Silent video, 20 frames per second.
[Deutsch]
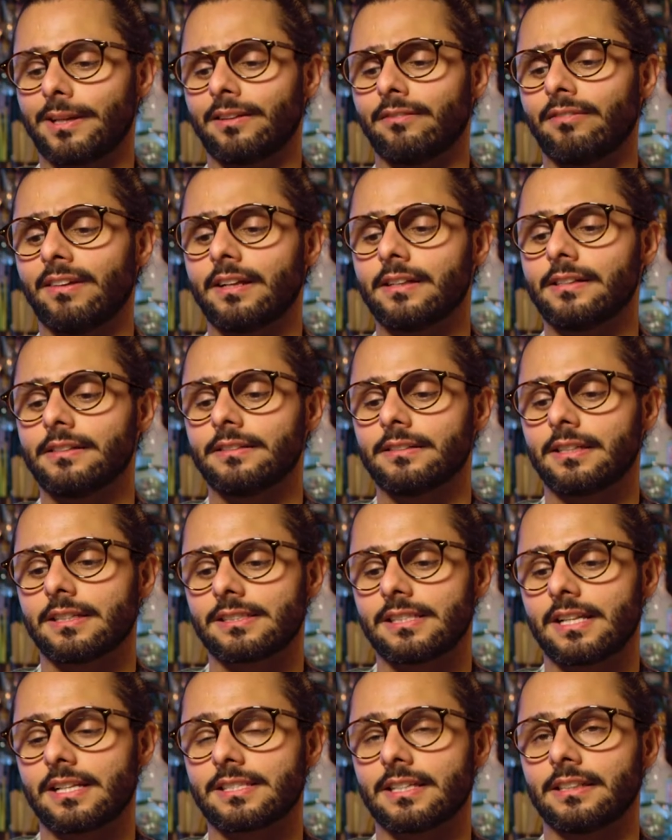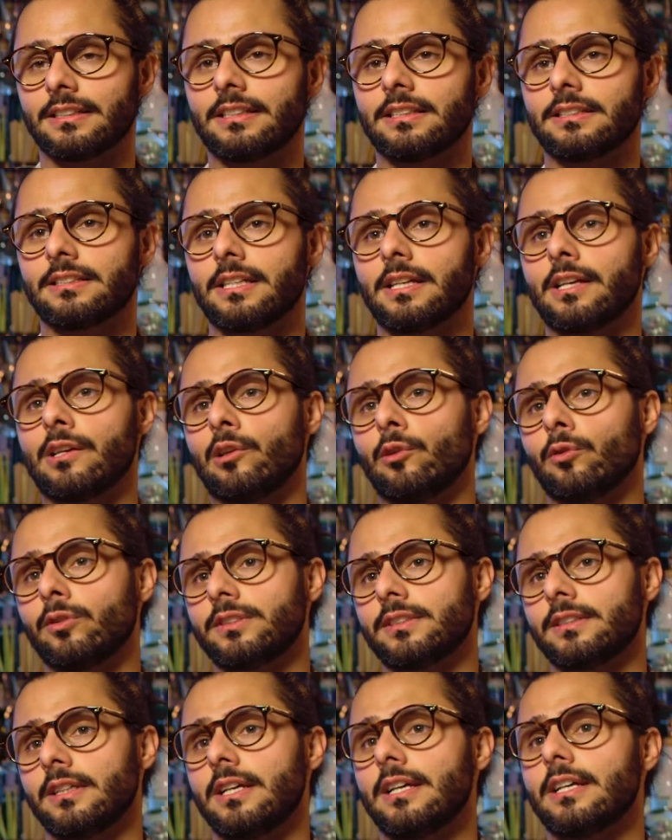entwickeln, das letztendlich den
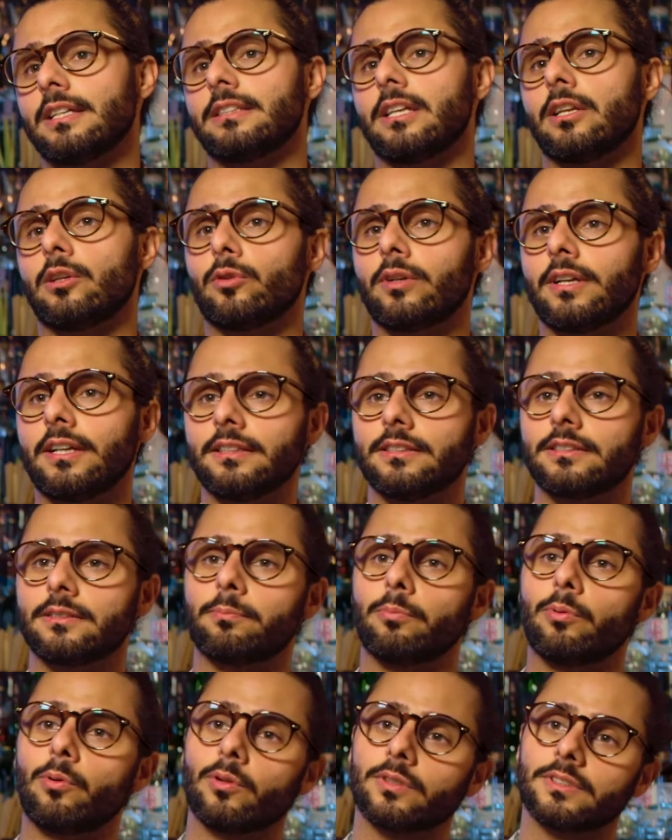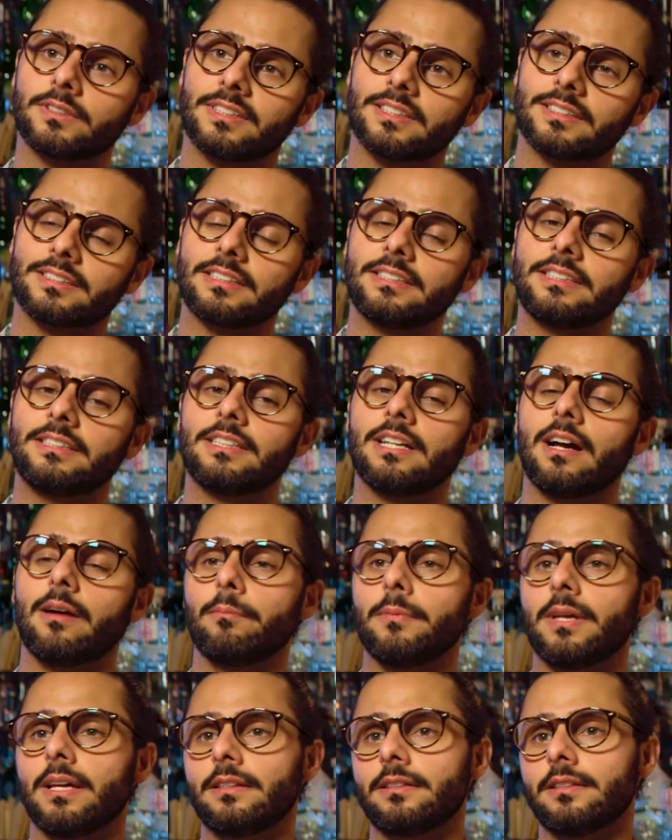Genuss der Drinks plus das richtige
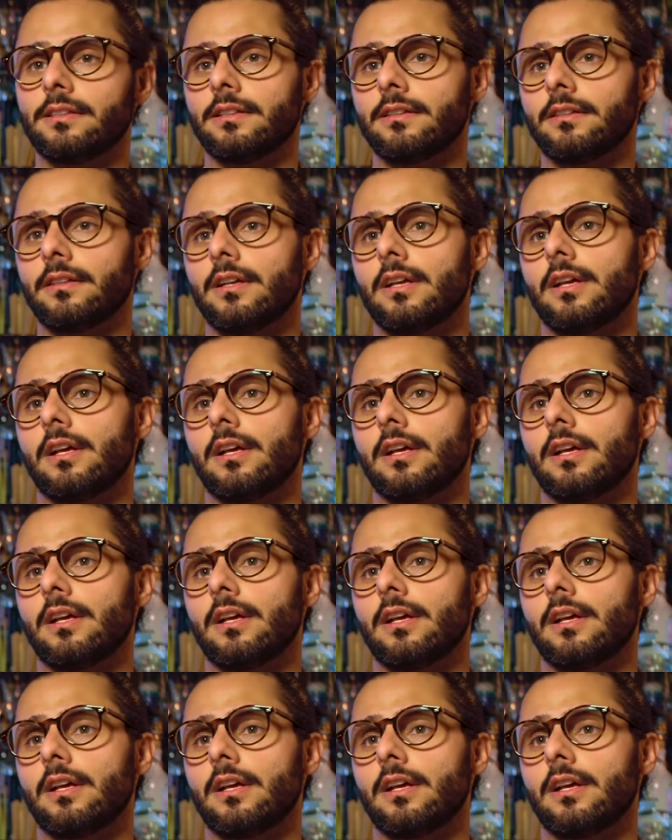Ambiente